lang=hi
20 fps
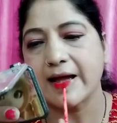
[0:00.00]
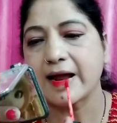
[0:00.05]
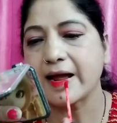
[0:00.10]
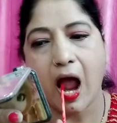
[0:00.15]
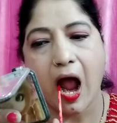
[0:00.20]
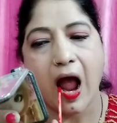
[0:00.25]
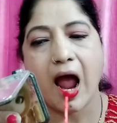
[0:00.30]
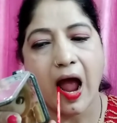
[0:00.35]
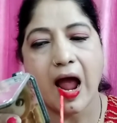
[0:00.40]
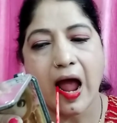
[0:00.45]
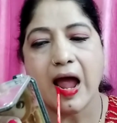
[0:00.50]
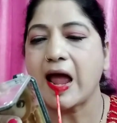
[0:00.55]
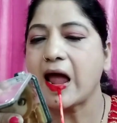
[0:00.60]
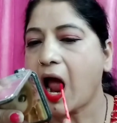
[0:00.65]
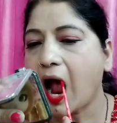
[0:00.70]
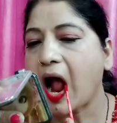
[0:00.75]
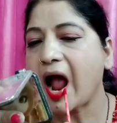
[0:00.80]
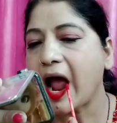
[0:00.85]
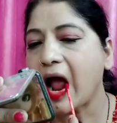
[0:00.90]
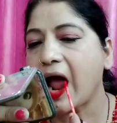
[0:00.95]
और लास्ट
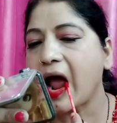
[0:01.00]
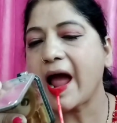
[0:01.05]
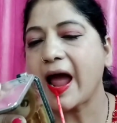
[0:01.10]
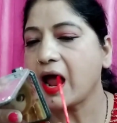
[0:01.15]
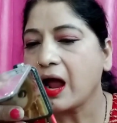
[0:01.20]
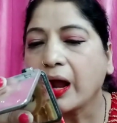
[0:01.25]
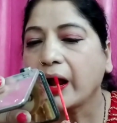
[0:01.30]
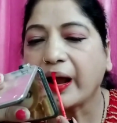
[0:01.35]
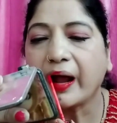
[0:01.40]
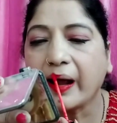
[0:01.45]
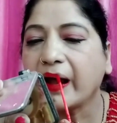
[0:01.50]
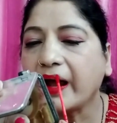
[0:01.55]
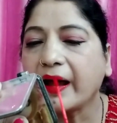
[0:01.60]
में मैं लगा रही हूँ